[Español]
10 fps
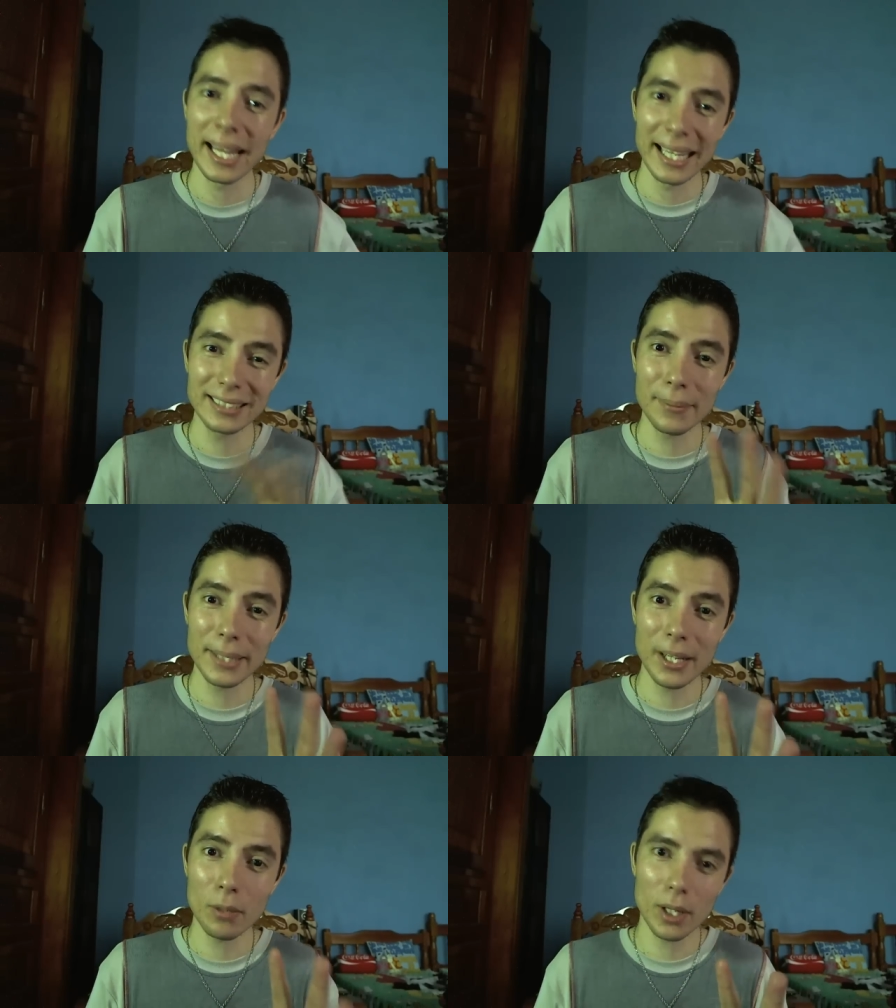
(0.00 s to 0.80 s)
Este
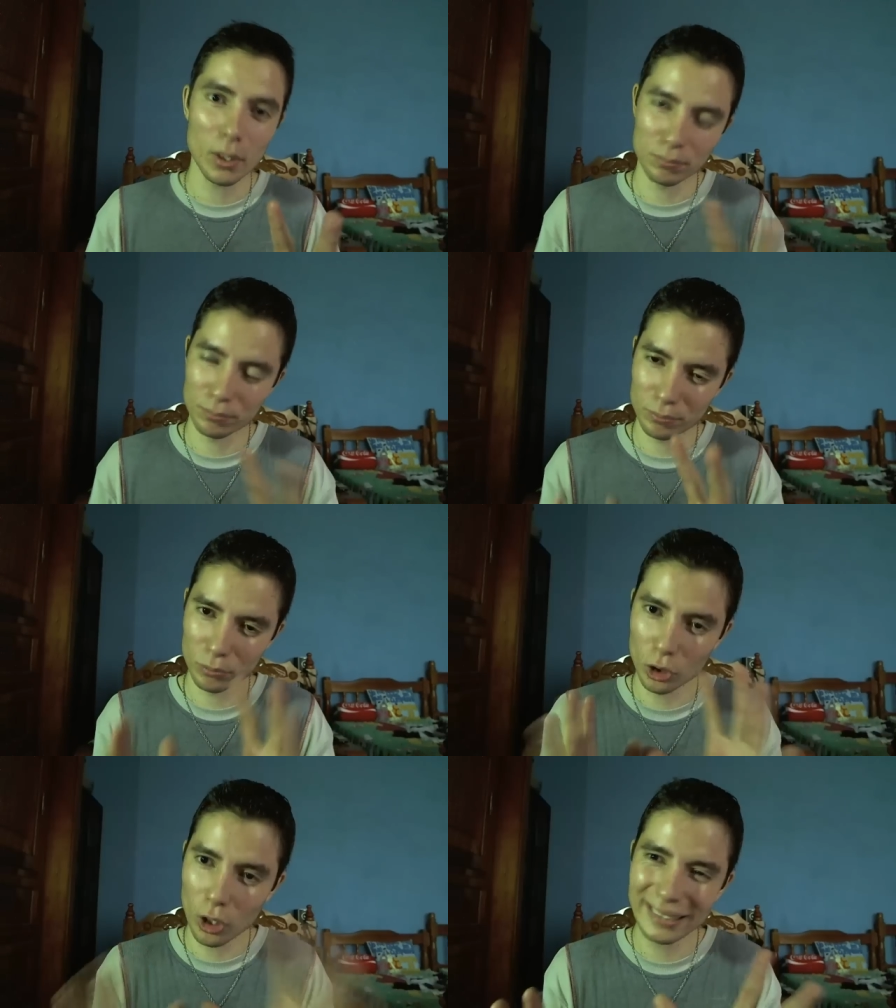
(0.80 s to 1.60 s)
video, bueno,
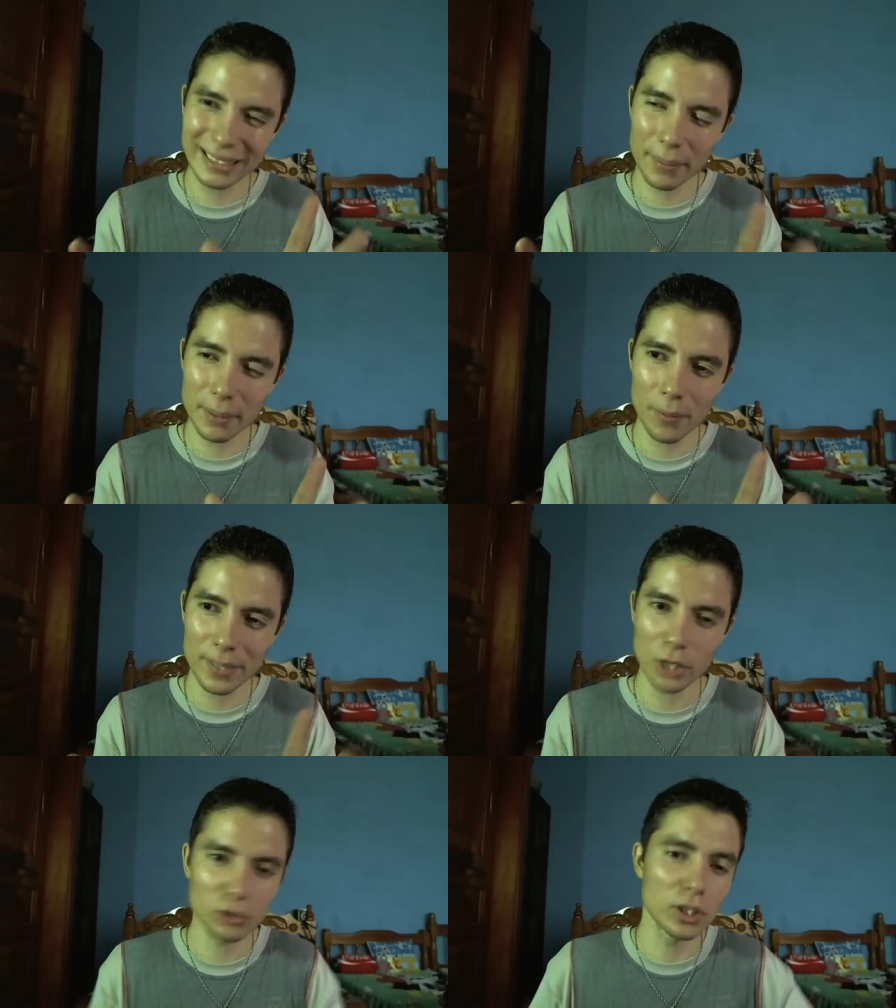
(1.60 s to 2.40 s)
no este mismo
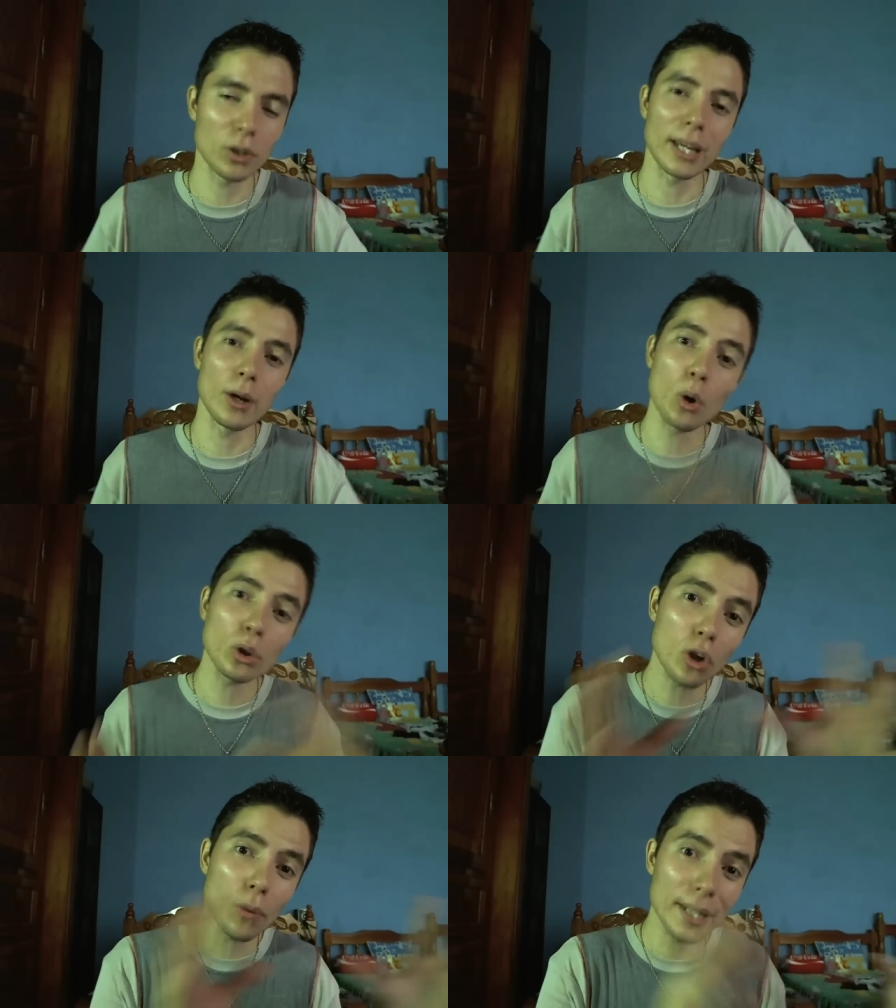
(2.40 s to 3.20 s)
video, sino que
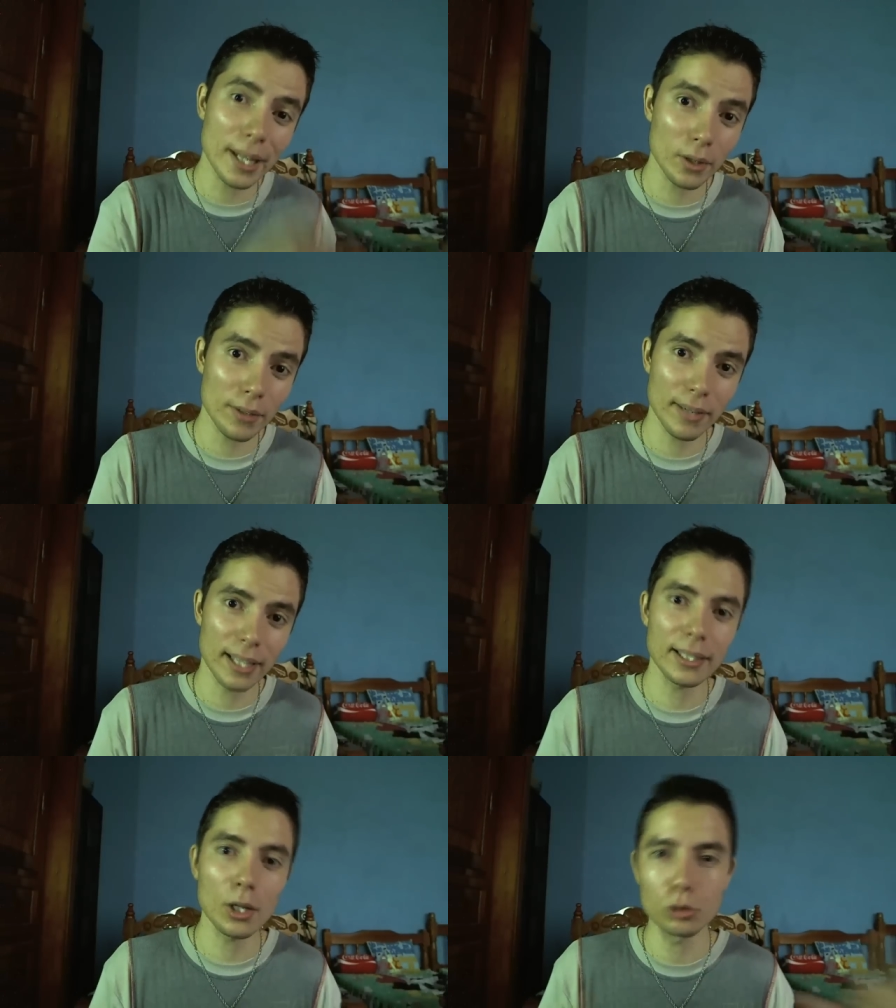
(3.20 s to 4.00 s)
otro video
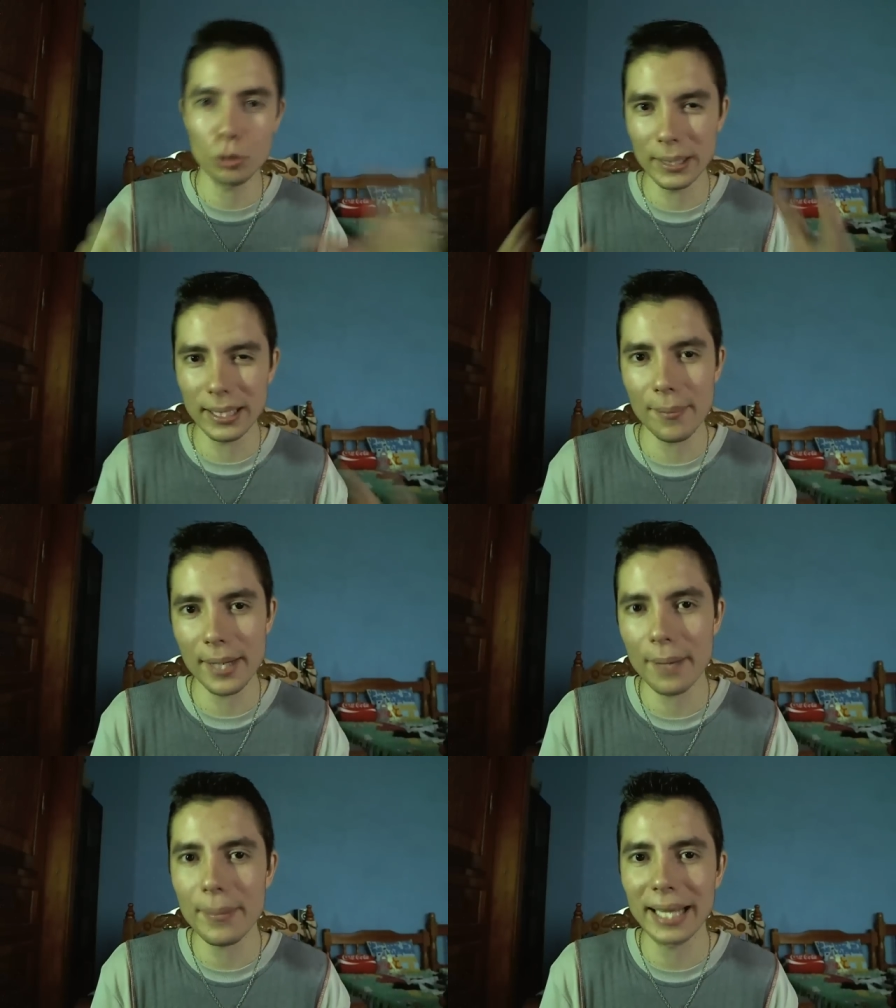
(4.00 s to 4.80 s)
diferente lo subí
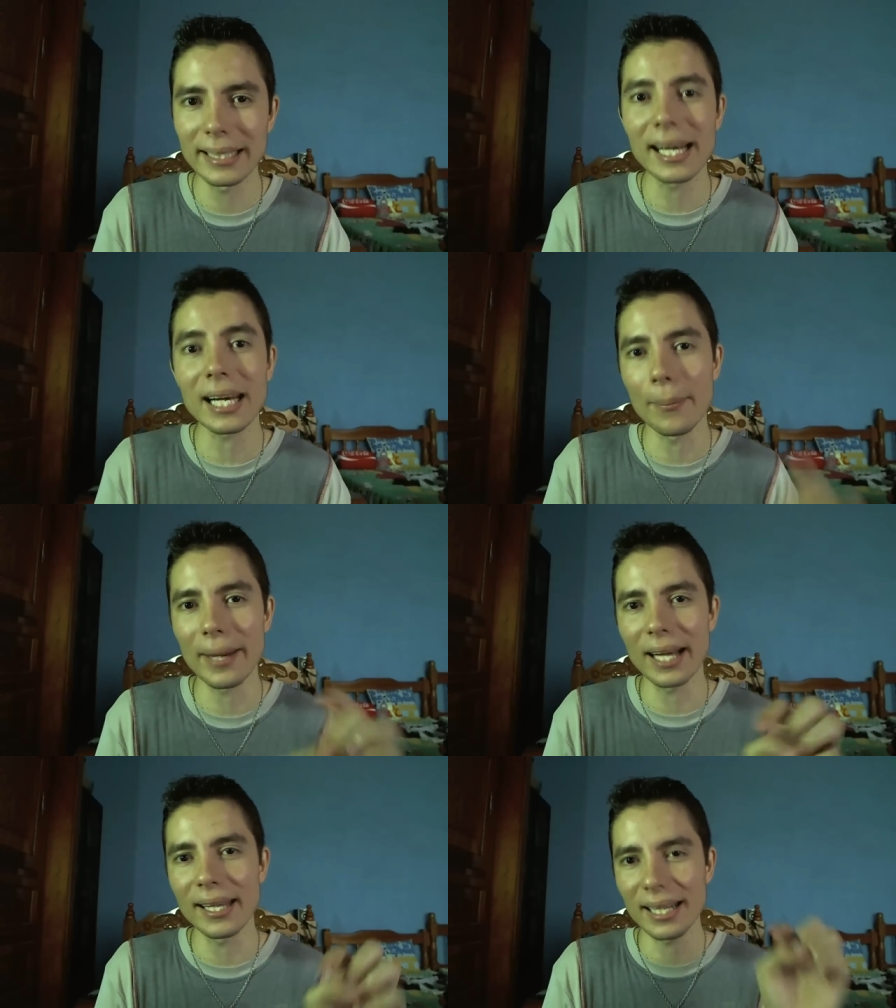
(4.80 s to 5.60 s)
también en mi canal
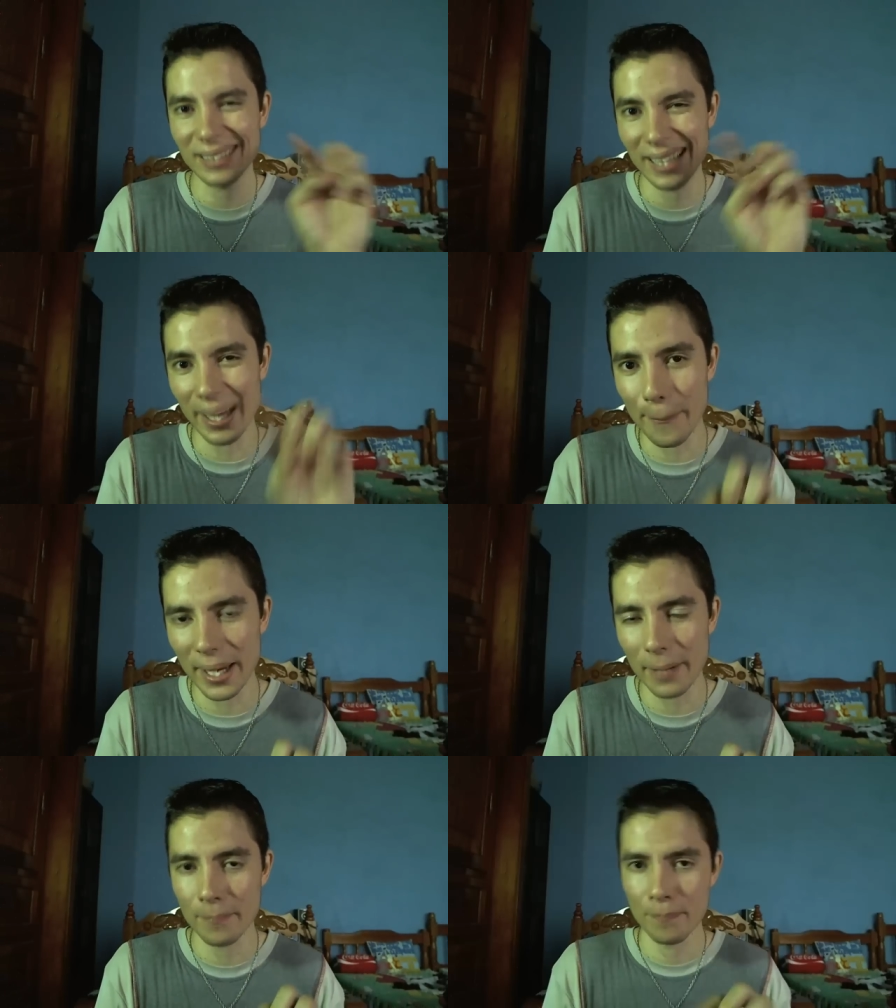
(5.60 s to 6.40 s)
Rame Cadenas
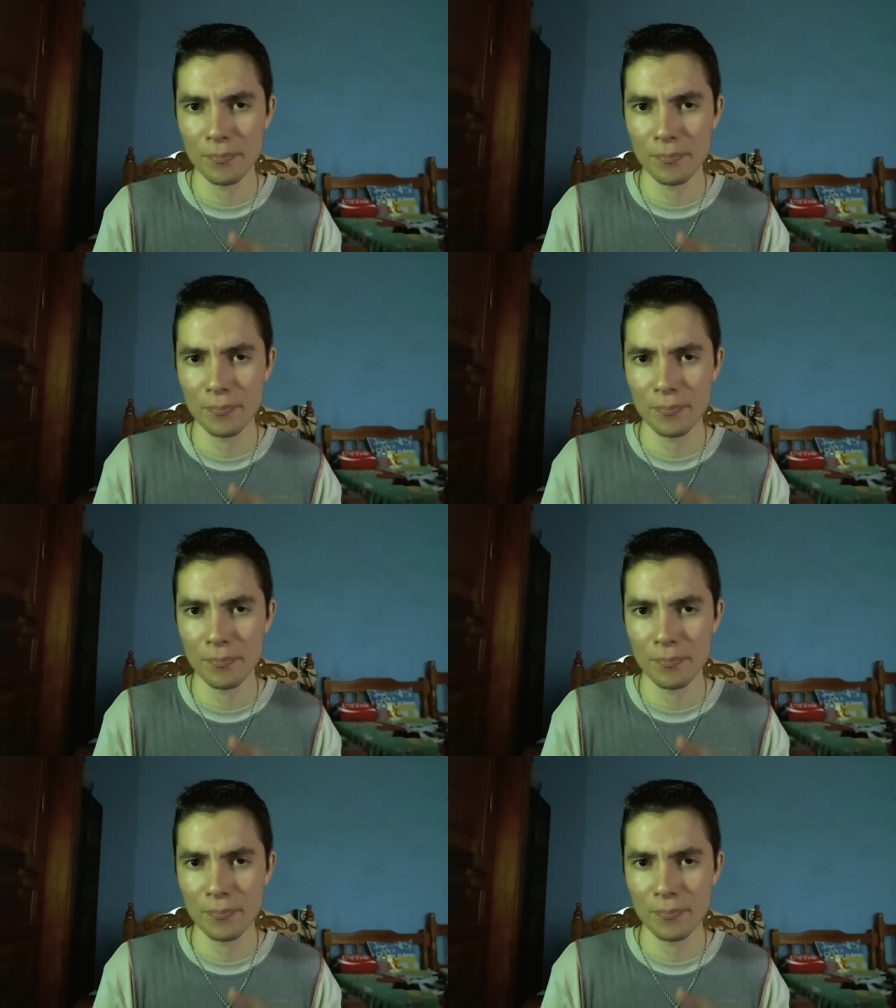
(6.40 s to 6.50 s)
GP.